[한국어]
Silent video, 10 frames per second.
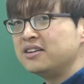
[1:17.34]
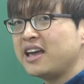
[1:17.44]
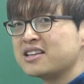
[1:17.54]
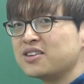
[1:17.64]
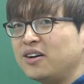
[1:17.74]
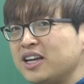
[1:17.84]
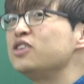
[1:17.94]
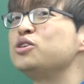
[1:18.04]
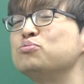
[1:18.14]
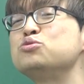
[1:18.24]
의해서 이게
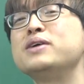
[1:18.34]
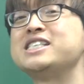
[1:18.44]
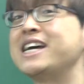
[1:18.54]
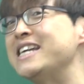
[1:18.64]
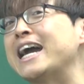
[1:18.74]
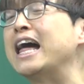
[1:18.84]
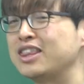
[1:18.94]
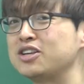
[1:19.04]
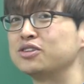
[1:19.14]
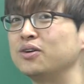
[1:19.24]
지금 무슨 말인지 잘 이해가 안
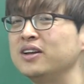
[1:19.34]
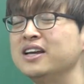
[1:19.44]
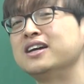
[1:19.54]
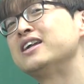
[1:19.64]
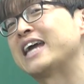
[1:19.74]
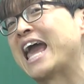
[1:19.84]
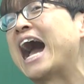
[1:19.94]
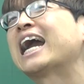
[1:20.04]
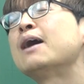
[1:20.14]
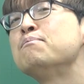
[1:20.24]
되죠 그러니까
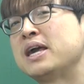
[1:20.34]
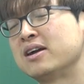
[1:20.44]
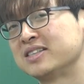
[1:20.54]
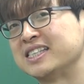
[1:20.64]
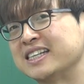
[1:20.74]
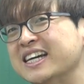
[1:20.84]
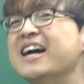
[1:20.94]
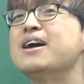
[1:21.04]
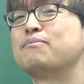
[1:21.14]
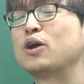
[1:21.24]
약간 배경 지식
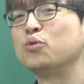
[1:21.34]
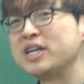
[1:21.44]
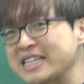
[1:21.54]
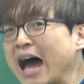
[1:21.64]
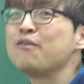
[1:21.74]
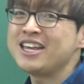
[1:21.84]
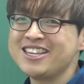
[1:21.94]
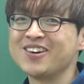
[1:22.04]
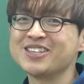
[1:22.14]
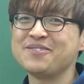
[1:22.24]
바로 우리 다윈
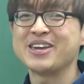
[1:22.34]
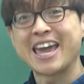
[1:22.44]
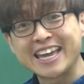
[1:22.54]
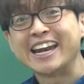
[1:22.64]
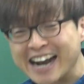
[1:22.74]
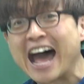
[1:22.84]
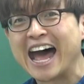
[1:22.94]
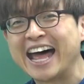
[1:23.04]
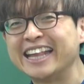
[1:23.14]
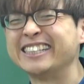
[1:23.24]
형님이 얘기를
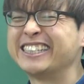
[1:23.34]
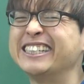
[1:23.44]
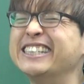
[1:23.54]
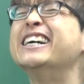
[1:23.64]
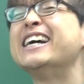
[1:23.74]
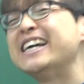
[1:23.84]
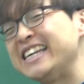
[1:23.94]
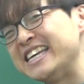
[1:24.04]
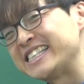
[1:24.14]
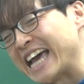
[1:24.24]
한그
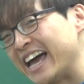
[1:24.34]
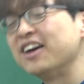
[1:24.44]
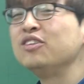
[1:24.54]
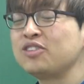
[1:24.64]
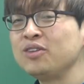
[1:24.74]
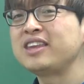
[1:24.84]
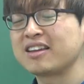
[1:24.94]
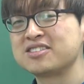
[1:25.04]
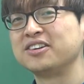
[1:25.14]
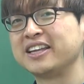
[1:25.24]
이 자연
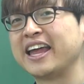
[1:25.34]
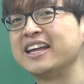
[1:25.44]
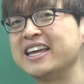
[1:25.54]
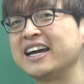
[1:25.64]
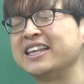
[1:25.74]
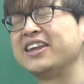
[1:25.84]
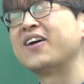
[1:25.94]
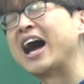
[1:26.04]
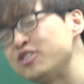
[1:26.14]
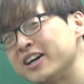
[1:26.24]
선택설에 대한 이야기인데요.
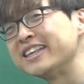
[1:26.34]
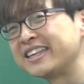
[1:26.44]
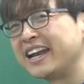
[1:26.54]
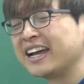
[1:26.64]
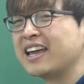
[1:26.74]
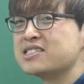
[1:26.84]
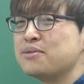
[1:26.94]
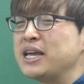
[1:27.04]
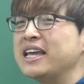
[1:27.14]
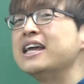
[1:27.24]
아주 간단하게
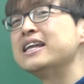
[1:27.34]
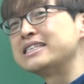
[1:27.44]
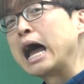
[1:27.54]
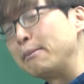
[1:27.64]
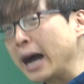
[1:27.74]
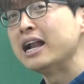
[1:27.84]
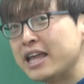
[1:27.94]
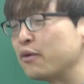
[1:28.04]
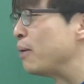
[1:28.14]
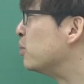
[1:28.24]
쌤이 나방을
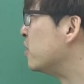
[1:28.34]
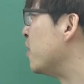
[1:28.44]
예로 한번